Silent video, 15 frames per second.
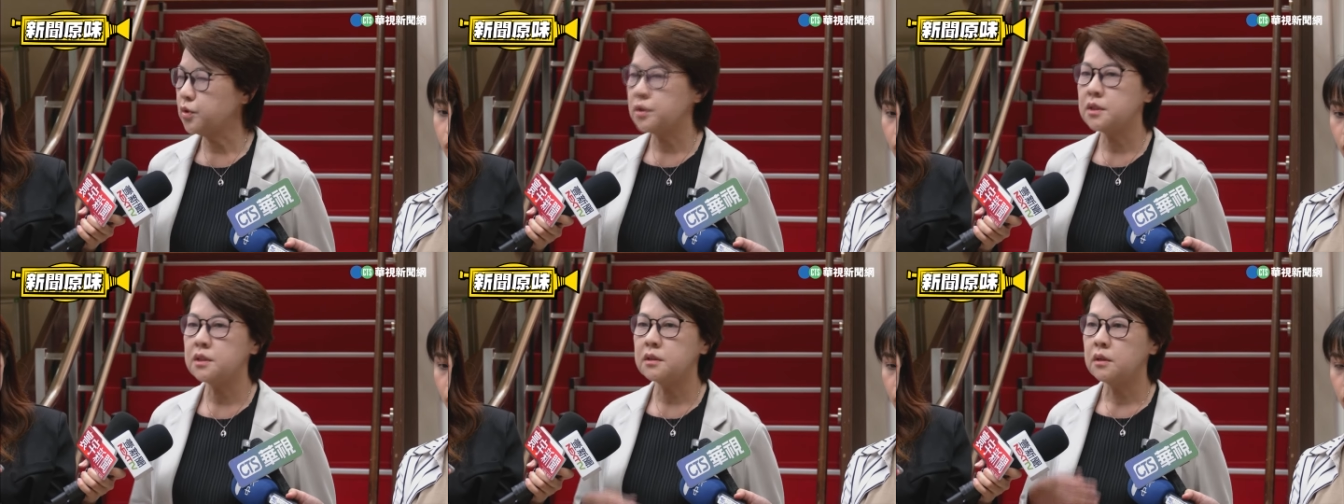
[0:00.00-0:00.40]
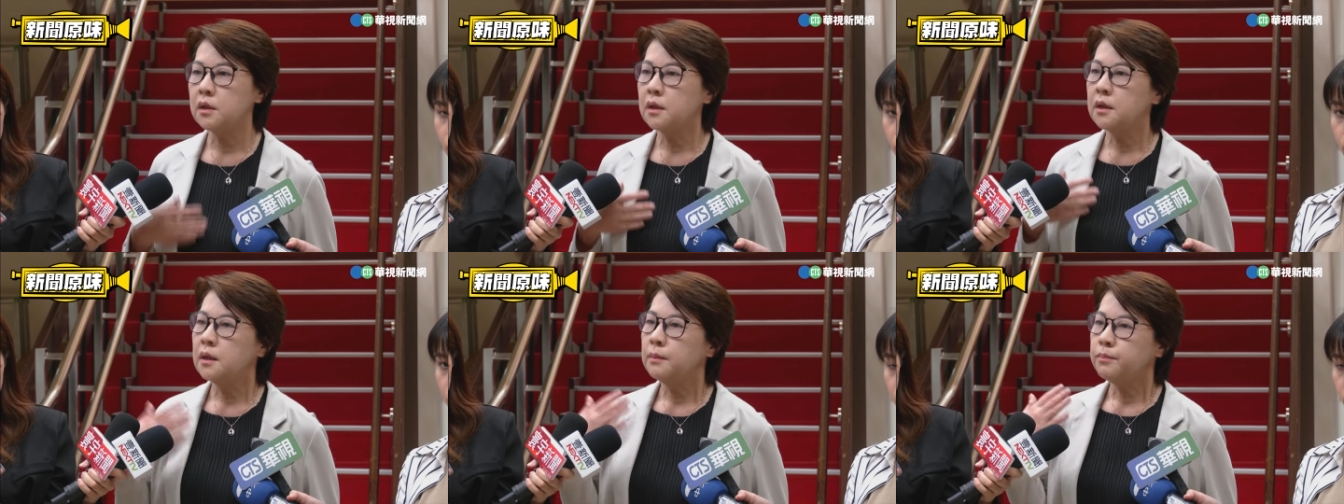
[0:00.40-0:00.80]
就是
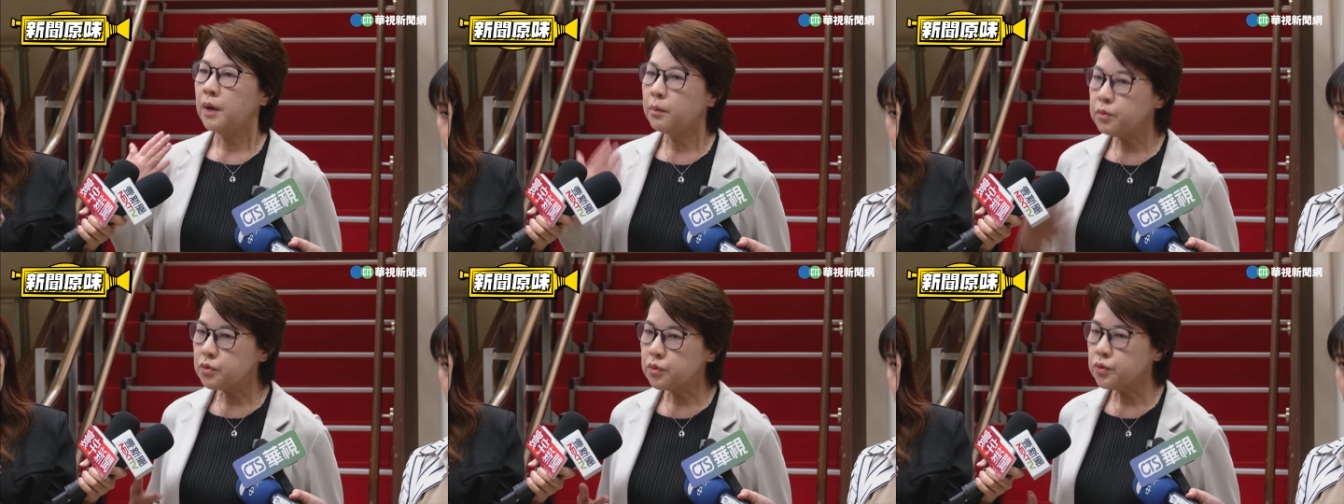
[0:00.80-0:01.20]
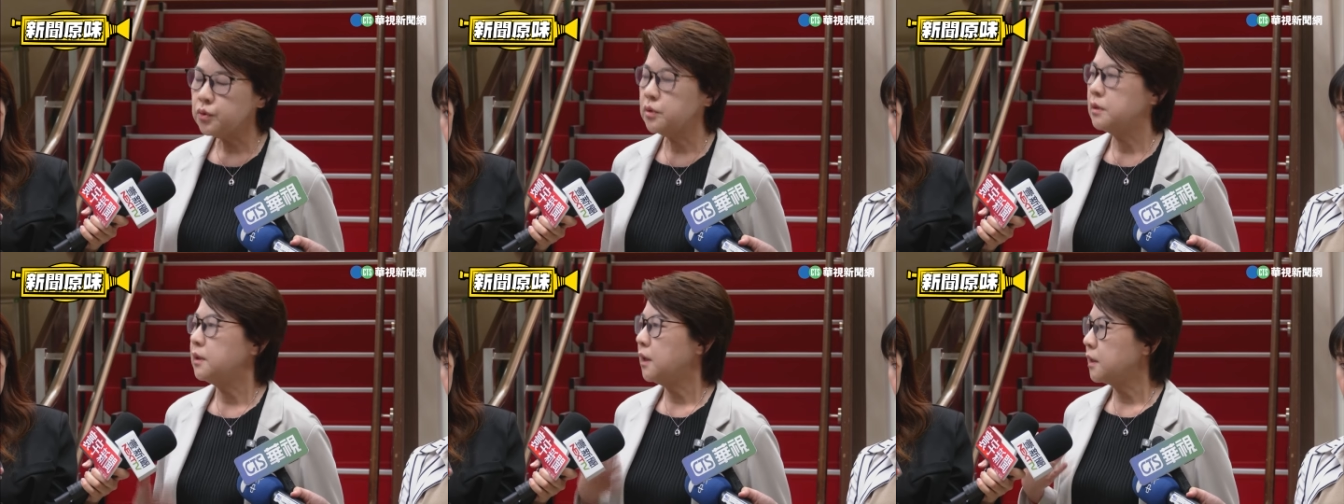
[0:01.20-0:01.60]
标不出
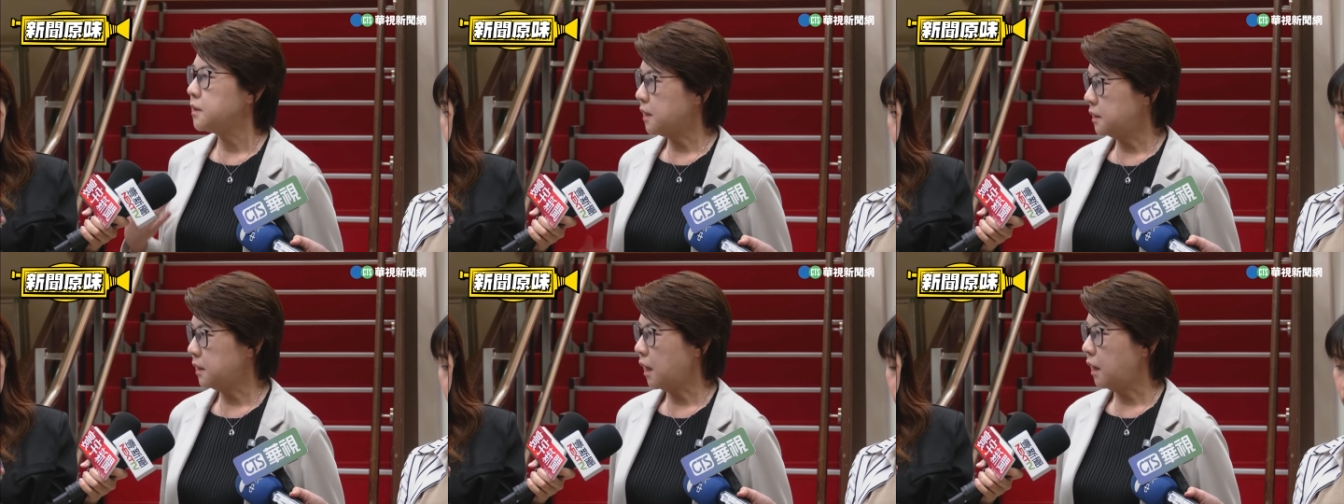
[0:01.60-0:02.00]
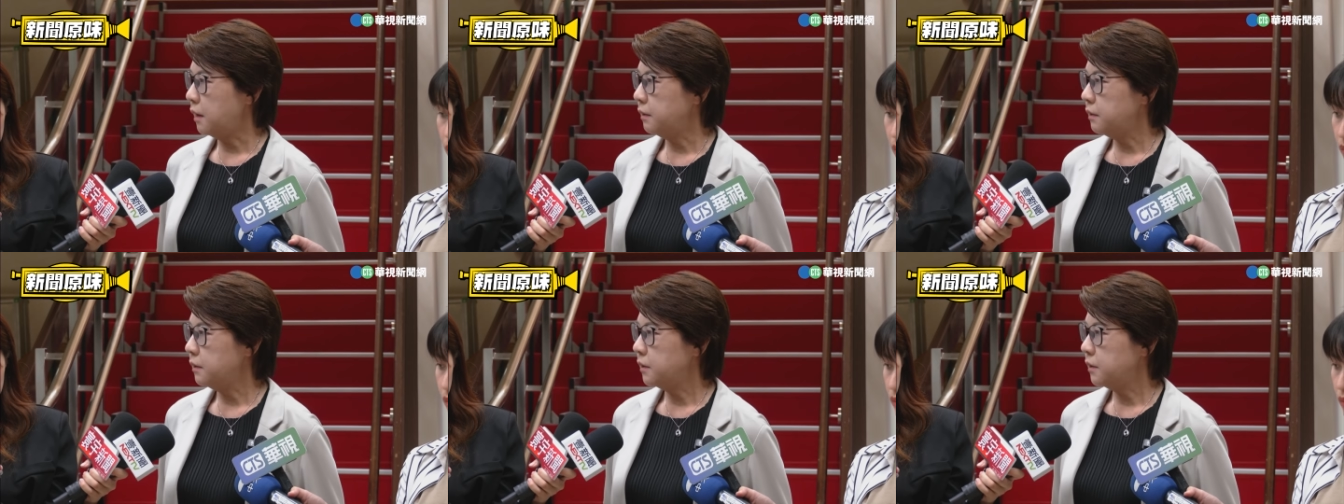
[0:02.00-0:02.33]
去要检讨。